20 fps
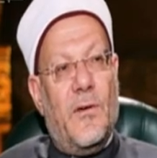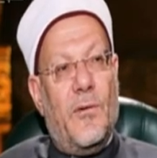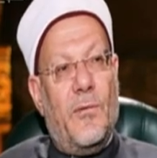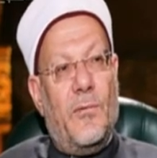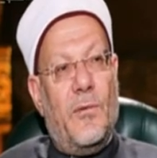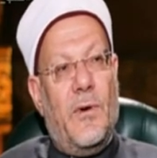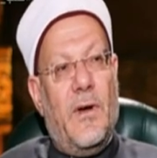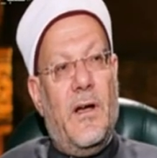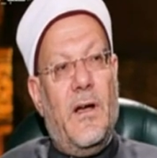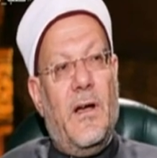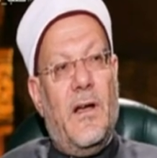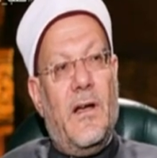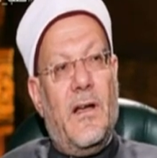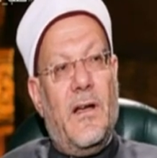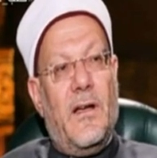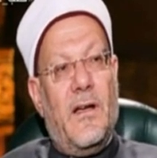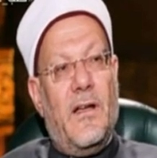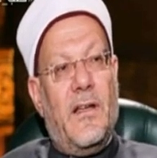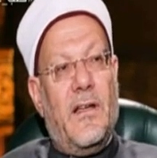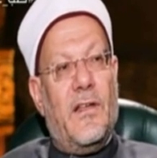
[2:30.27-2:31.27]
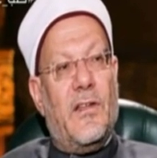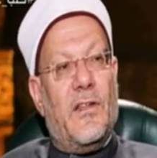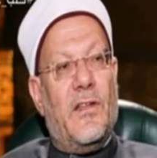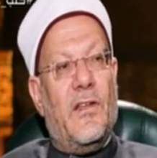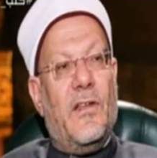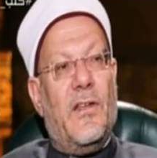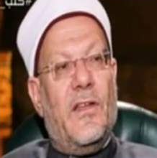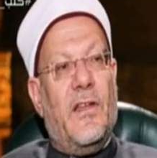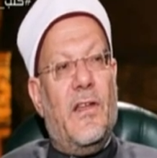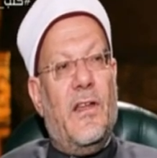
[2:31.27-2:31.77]

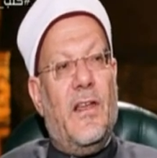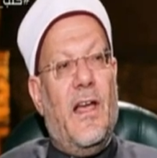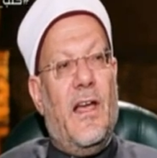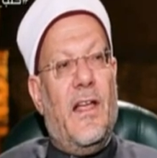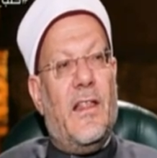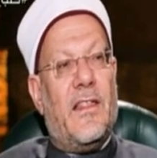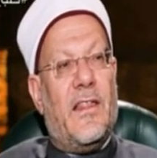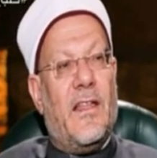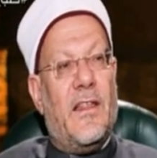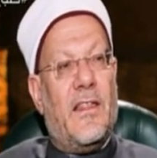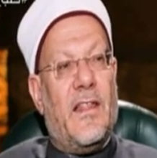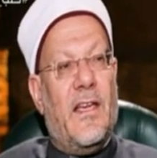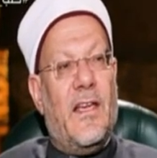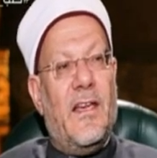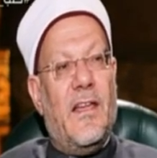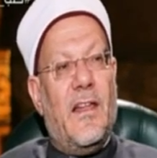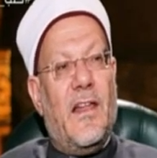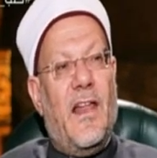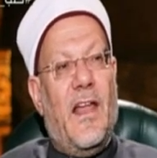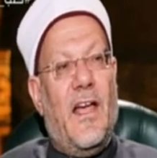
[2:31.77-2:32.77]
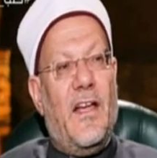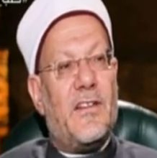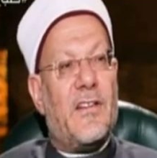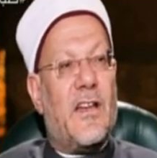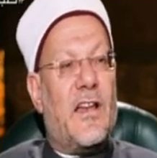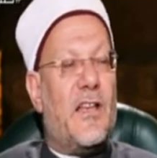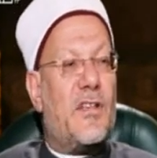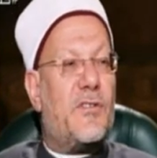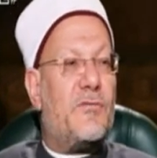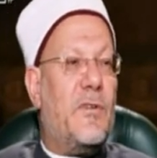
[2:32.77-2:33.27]
وإلى أن تنتهي إلى الحجر
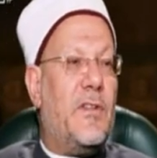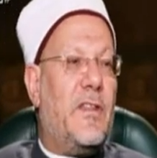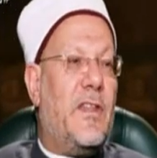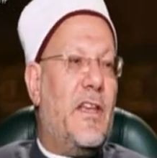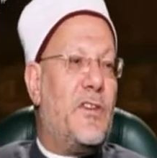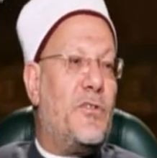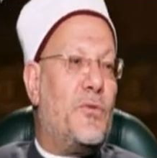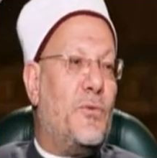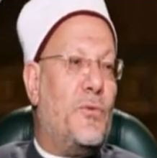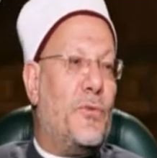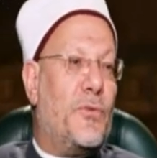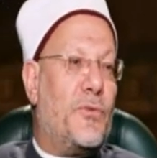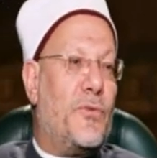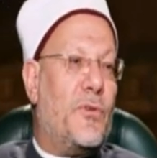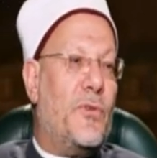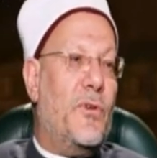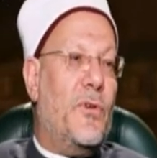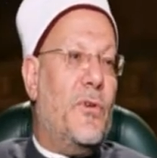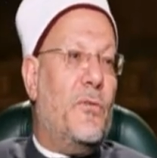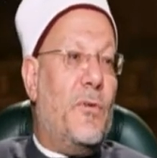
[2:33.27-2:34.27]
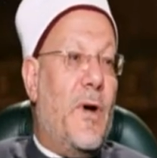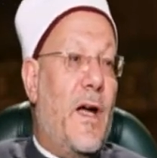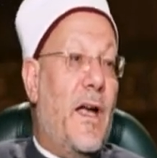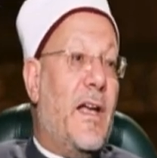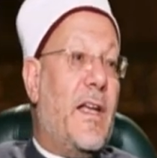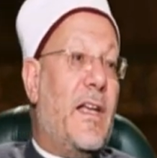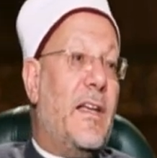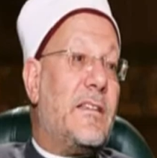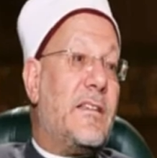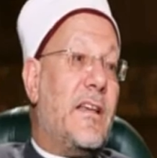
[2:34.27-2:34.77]
الأسود ده شوط
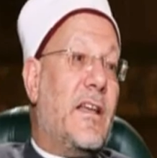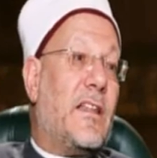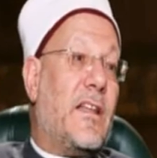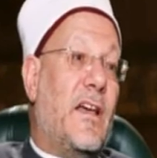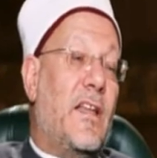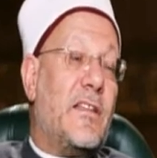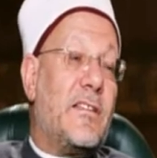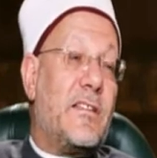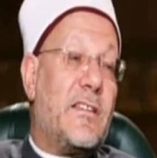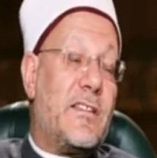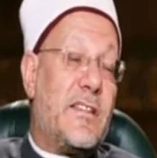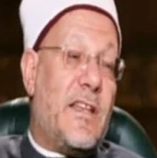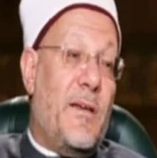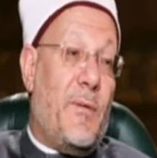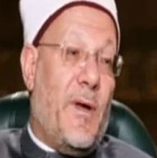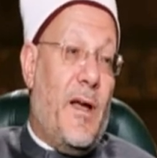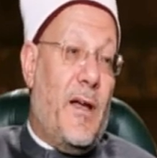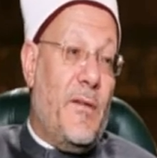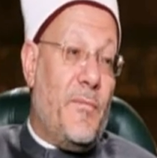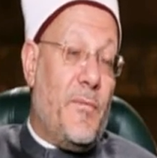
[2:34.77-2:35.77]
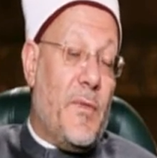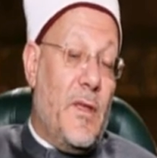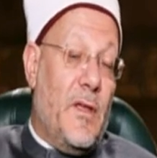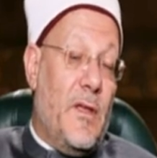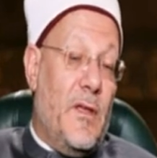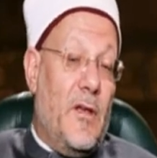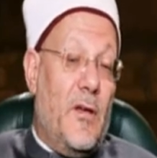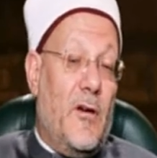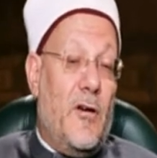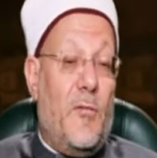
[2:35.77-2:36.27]
وهكذا تخلص السبعة
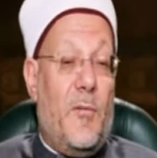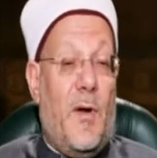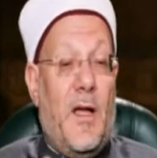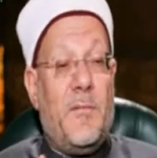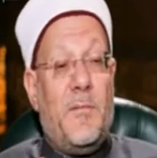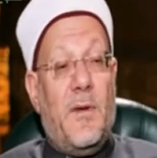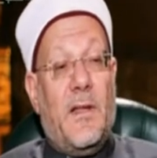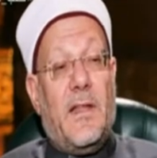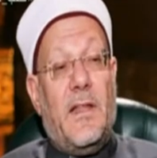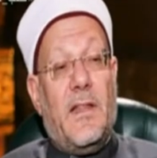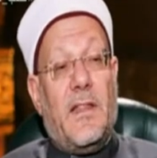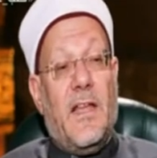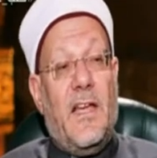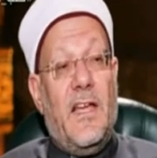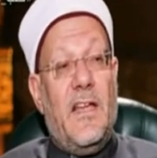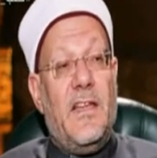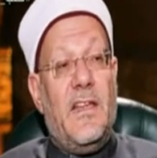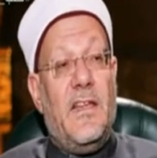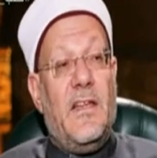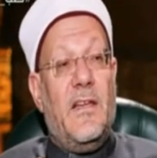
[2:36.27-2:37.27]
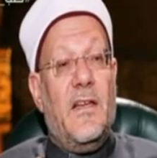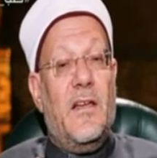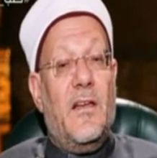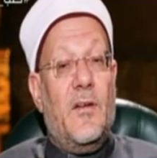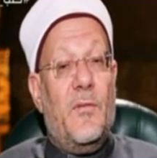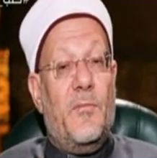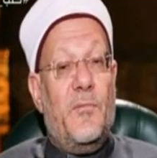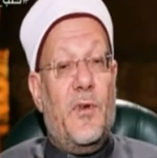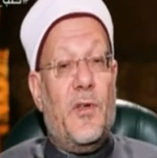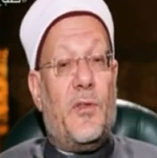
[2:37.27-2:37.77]
وبعد ما تنتهي
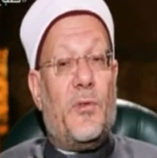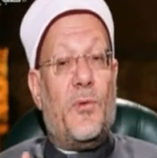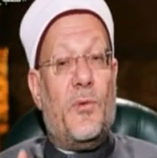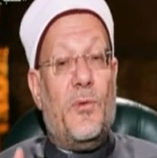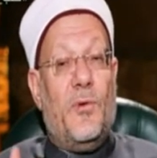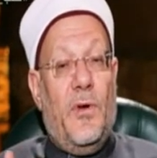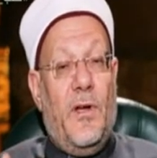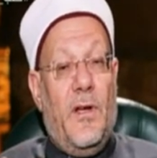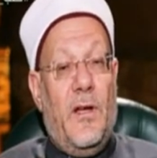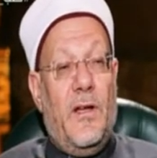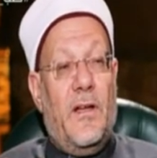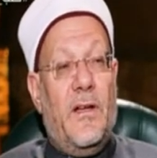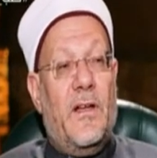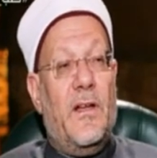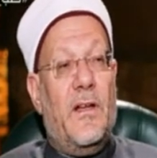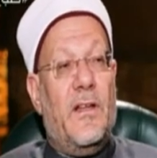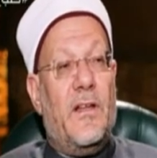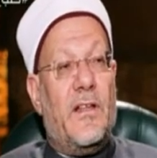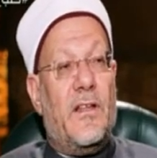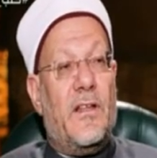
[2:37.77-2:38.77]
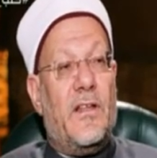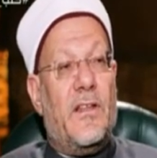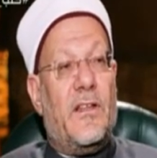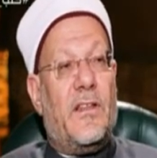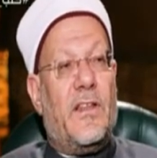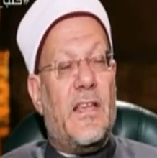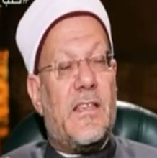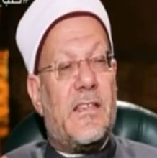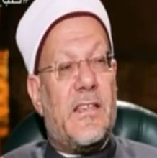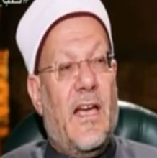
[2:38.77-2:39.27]
بتروح آه،
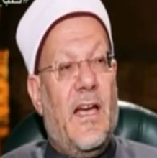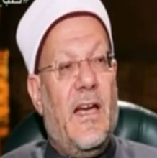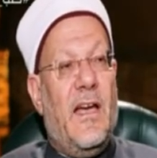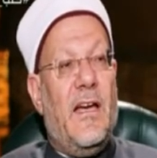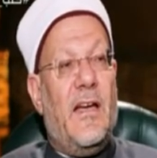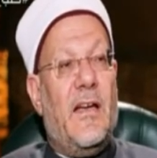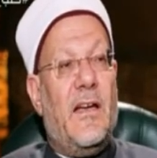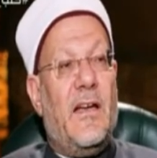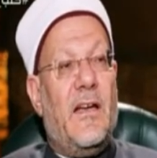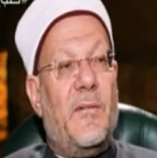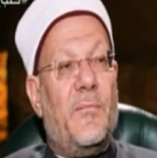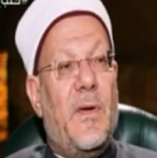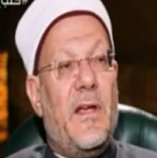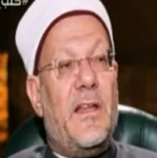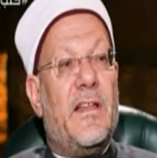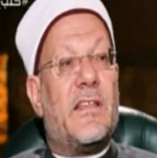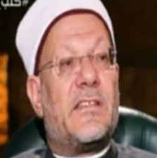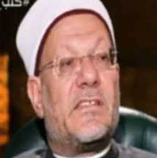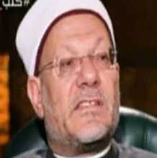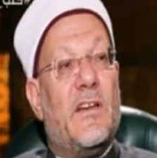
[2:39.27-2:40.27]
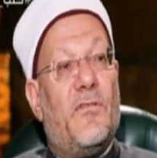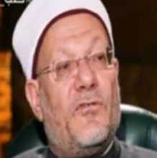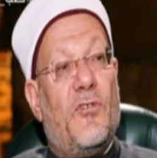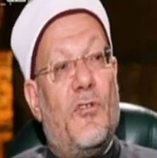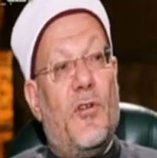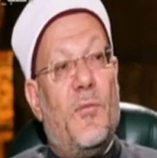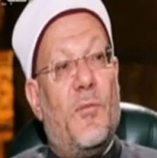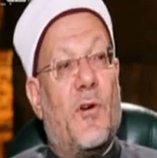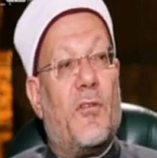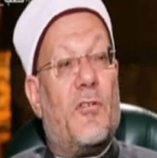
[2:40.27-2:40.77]
تسعى بين الصف
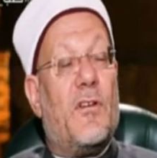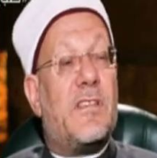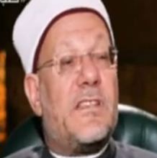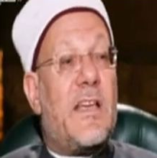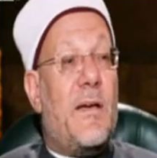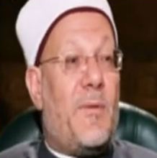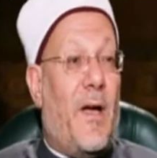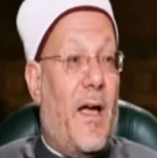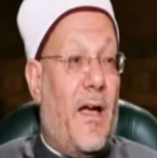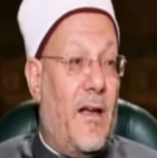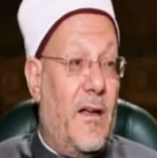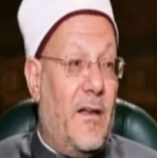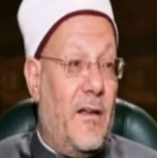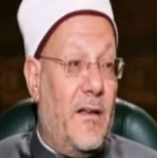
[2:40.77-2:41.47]
والمروه سبعه